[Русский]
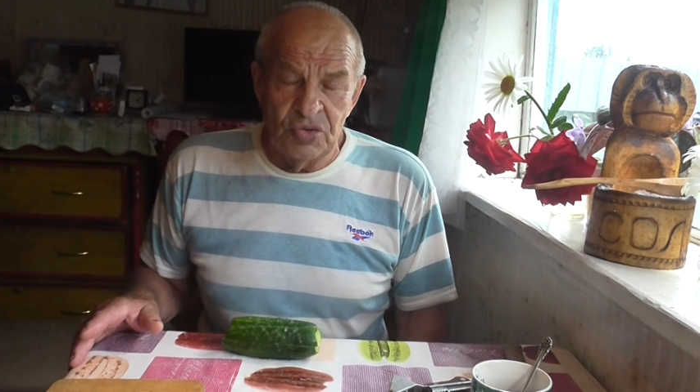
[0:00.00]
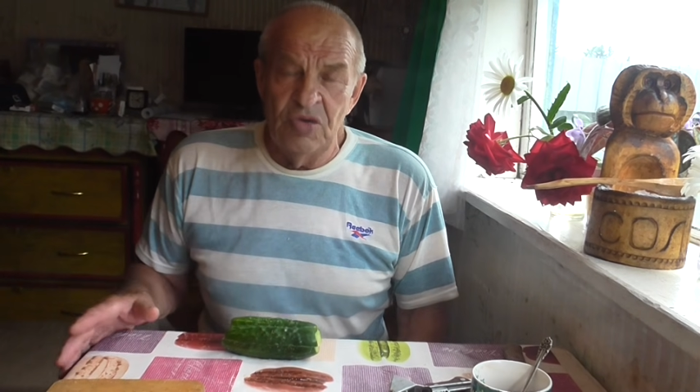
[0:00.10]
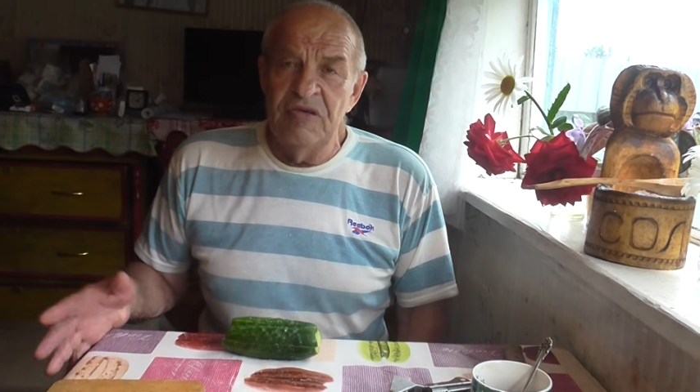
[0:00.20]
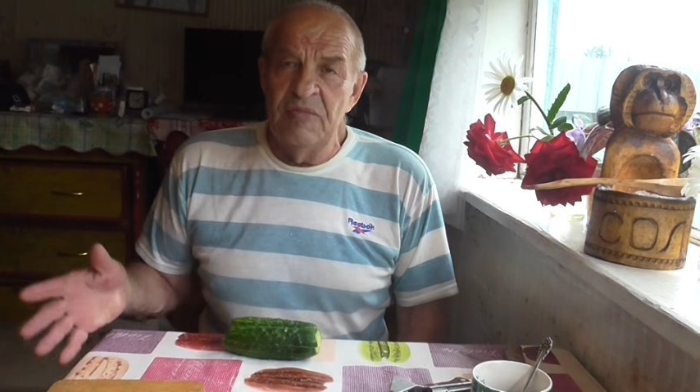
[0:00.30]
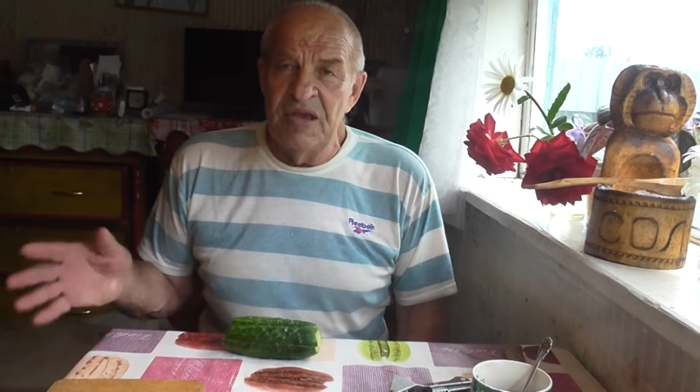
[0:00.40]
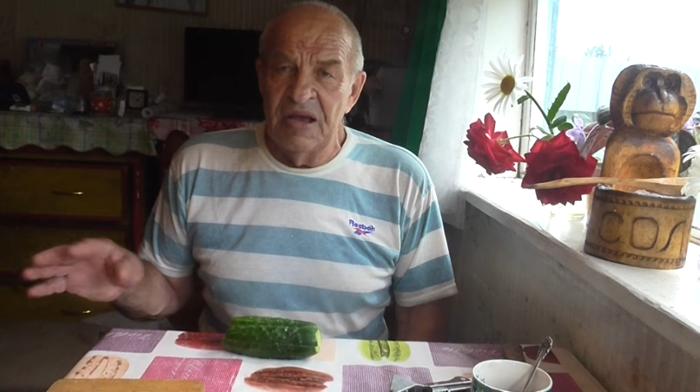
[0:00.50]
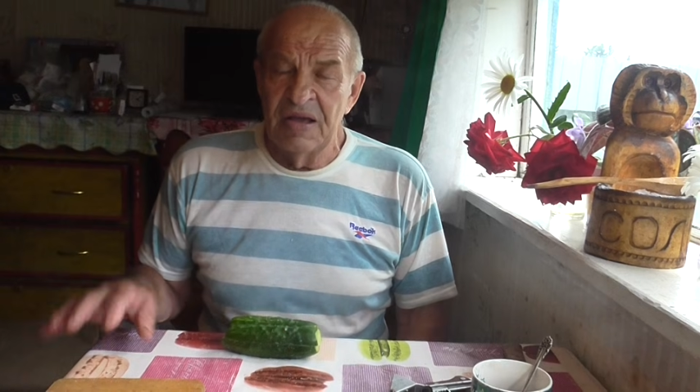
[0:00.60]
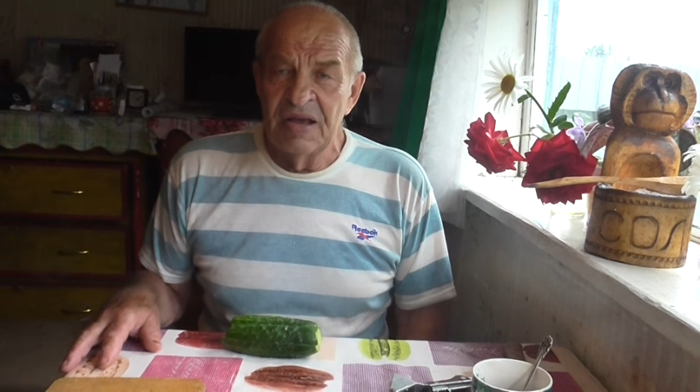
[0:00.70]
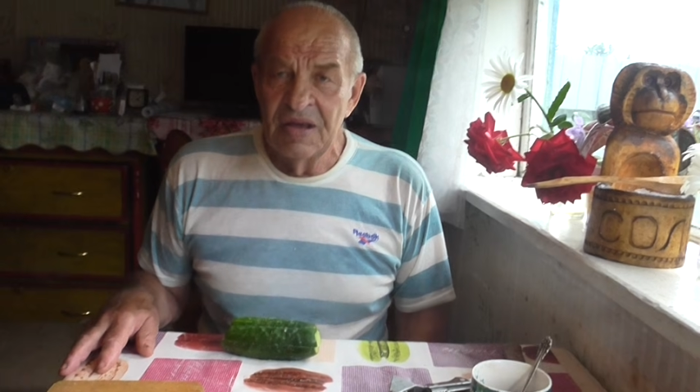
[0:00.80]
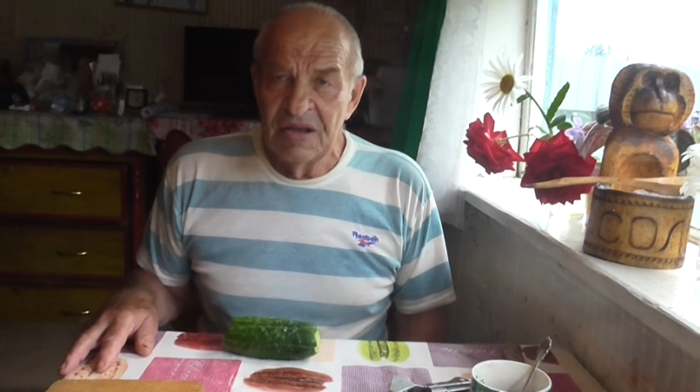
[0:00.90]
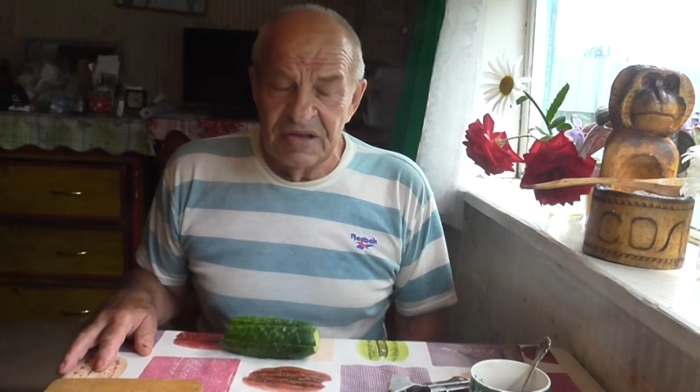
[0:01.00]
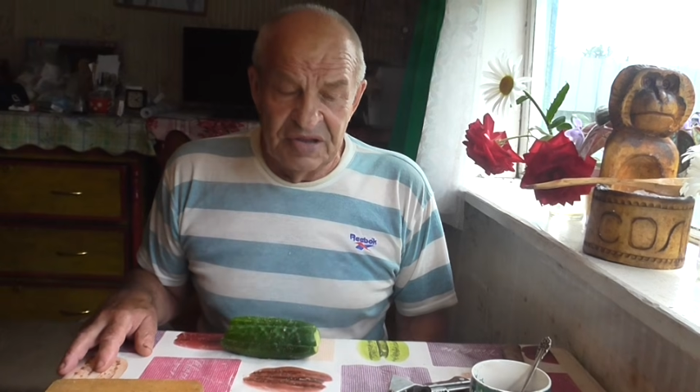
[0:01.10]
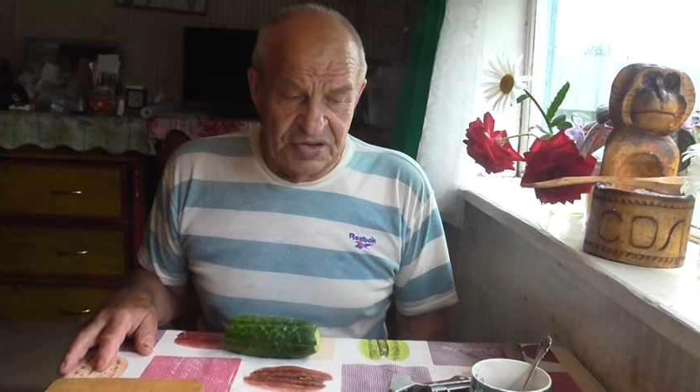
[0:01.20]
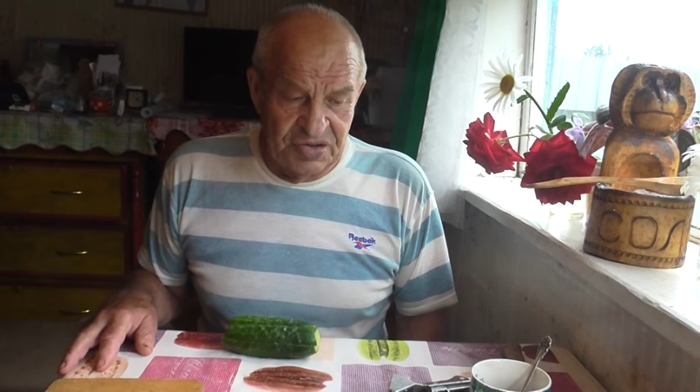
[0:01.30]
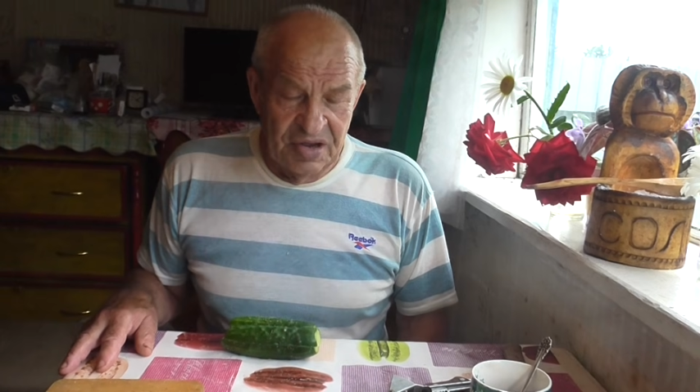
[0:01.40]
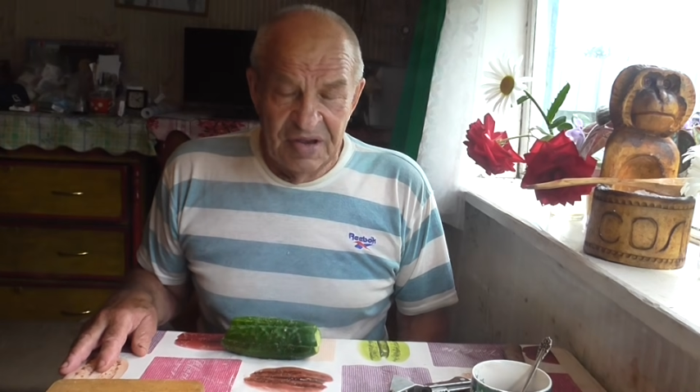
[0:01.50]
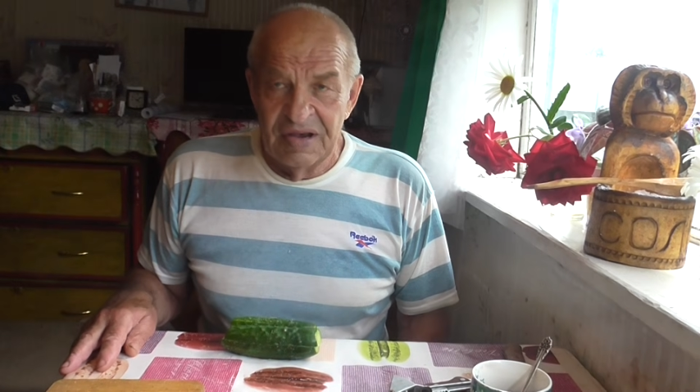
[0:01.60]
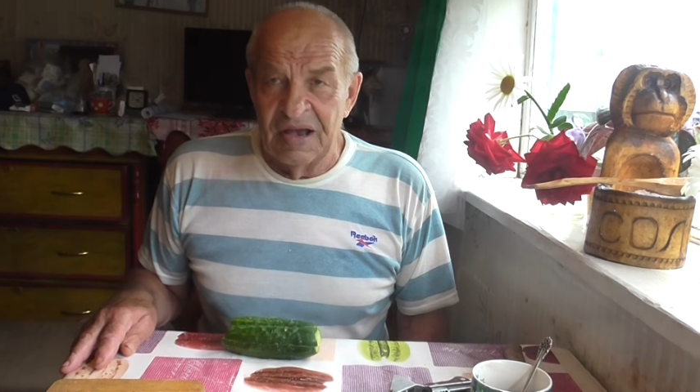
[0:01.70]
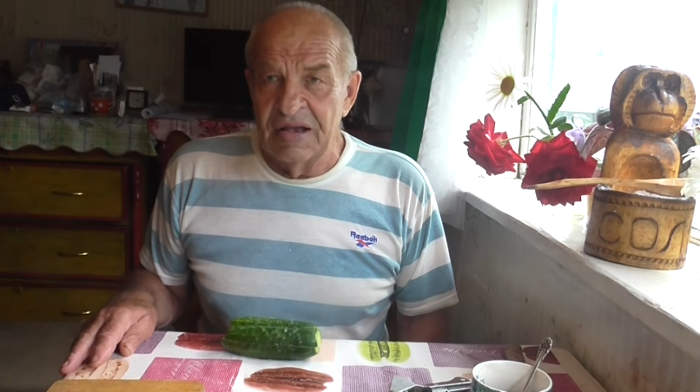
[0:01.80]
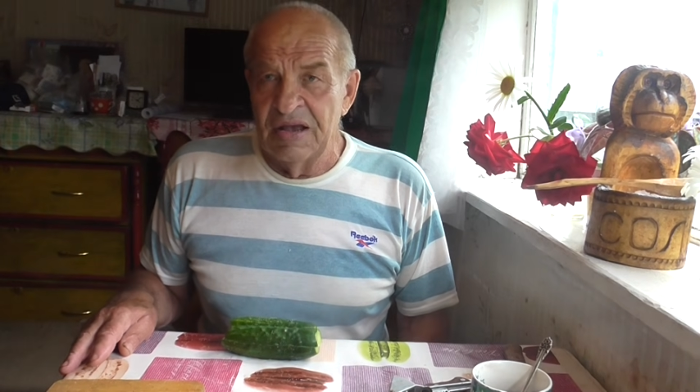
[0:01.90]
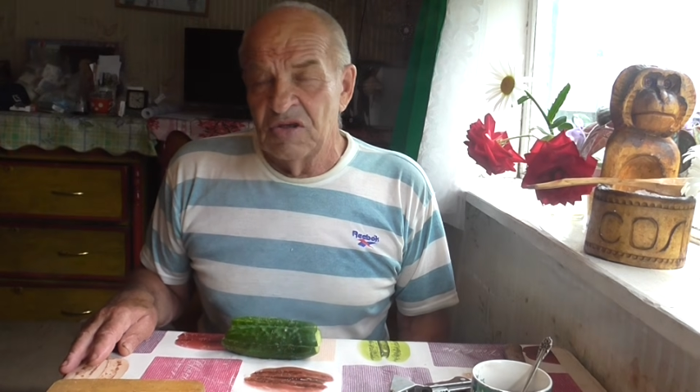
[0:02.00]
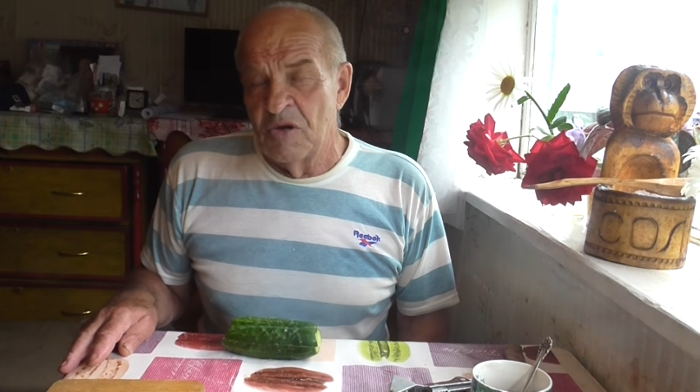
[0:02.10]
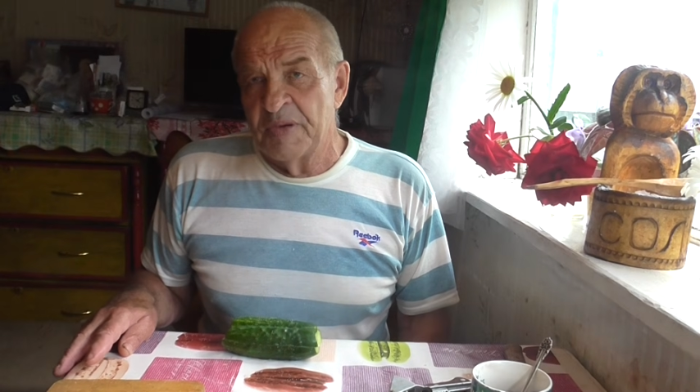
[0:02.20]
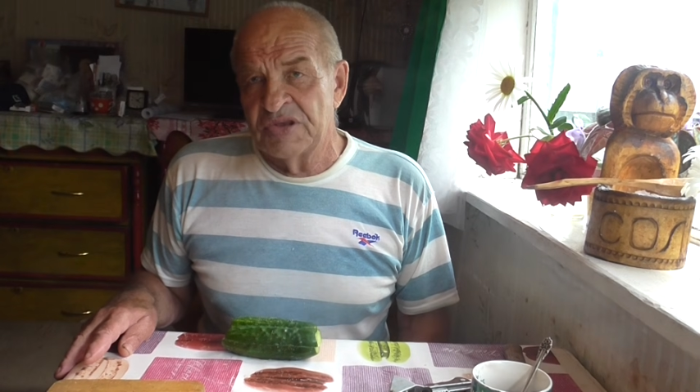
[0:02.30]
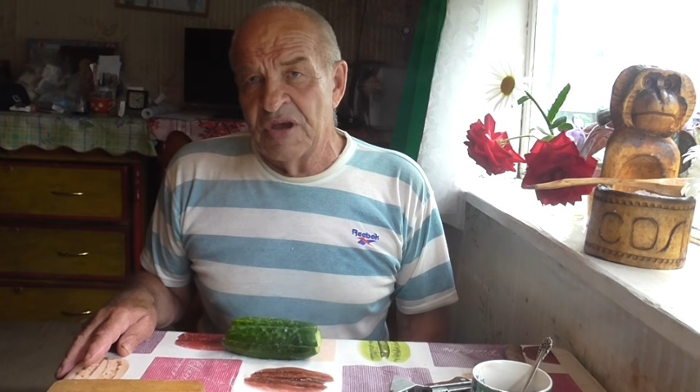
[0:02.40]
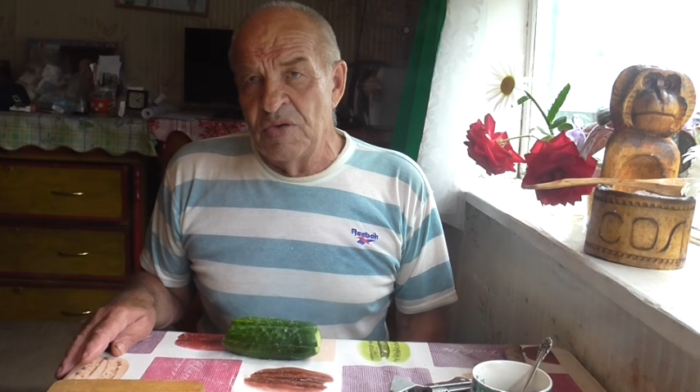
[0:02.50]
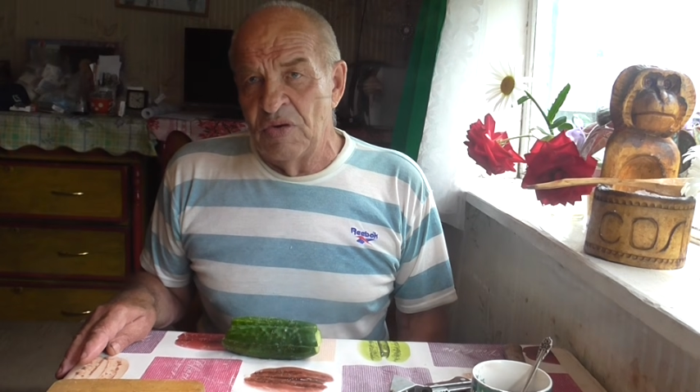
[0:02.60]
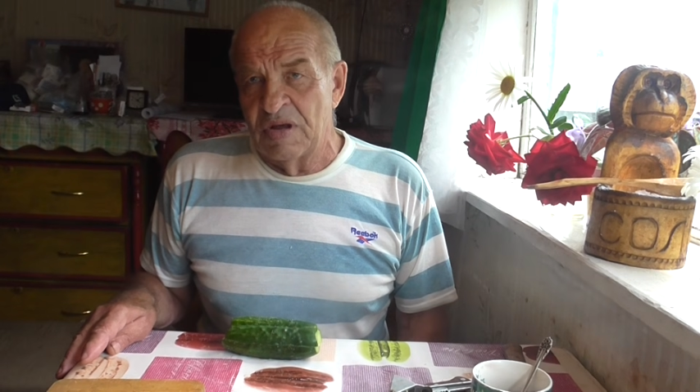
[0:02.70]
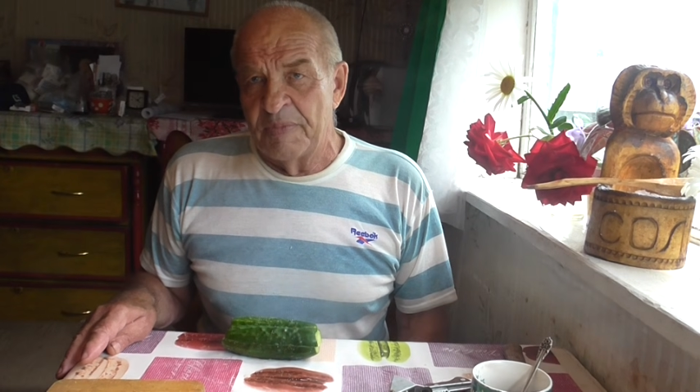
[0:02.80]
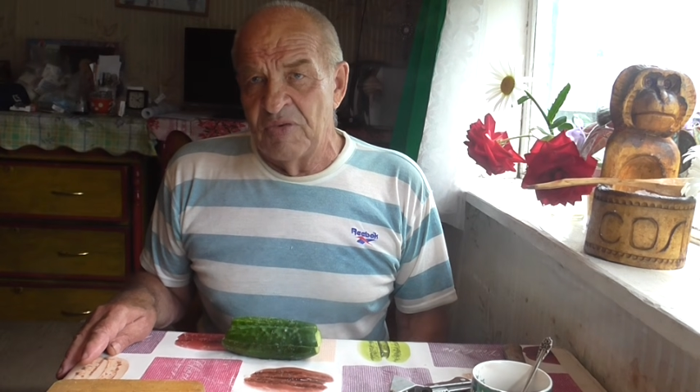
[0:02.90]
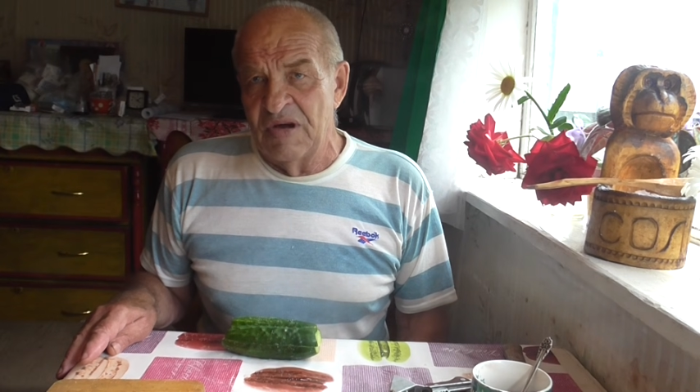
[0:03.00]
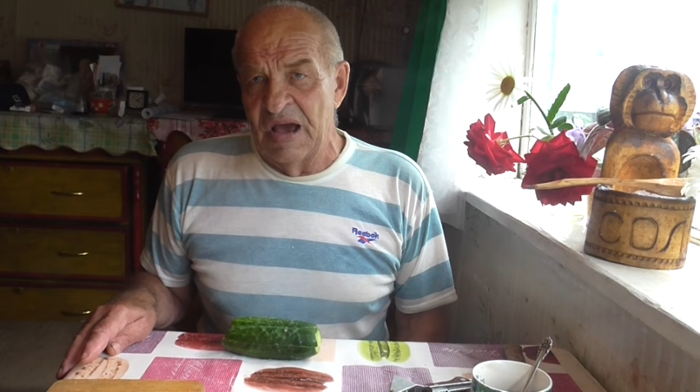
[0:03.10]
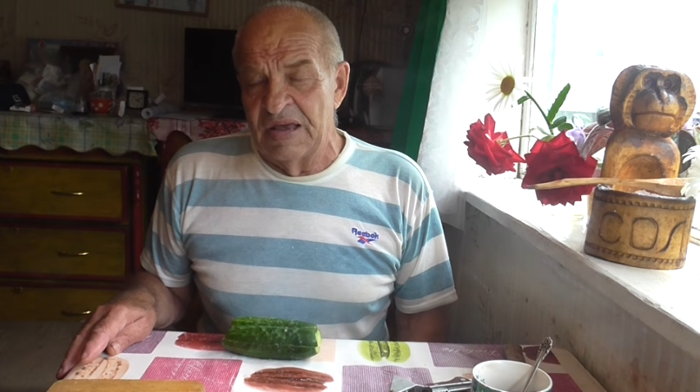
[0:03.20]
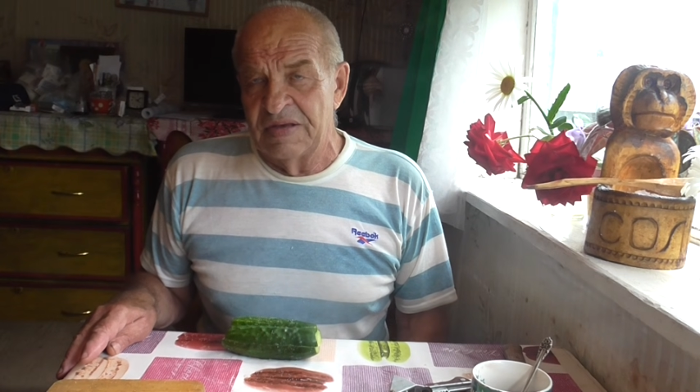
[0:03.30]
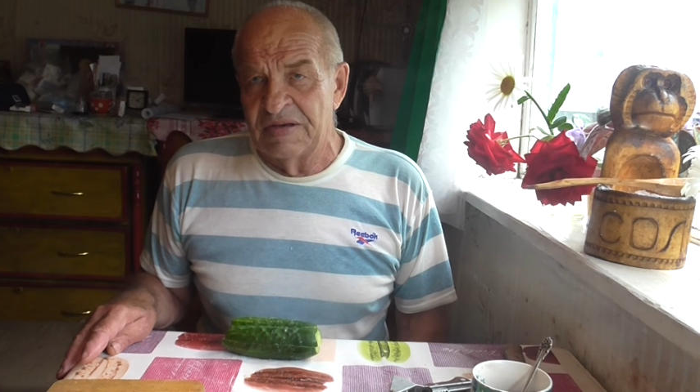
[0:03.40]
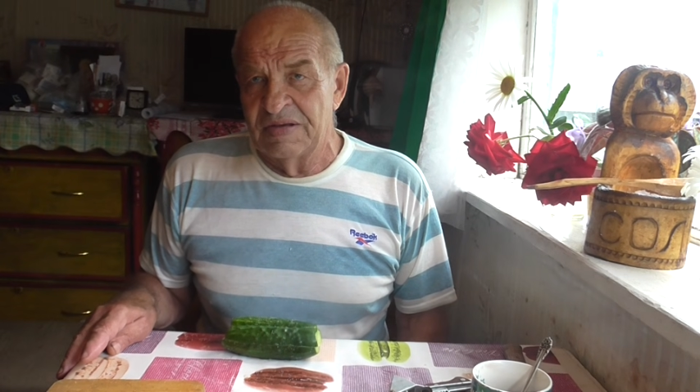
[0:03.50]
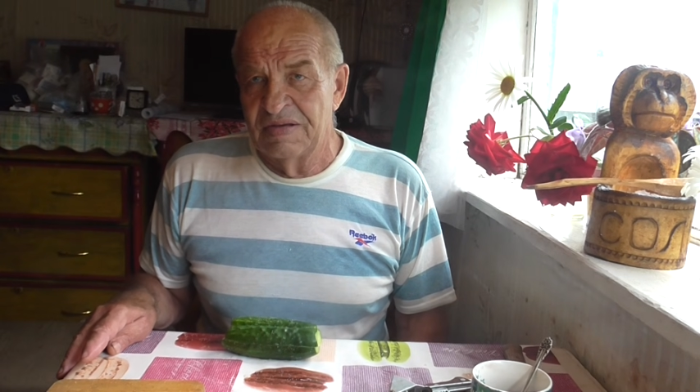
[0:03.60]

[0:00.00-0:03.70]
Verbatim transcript: Что вы меня здесь, как этого пацаненка, пугаете?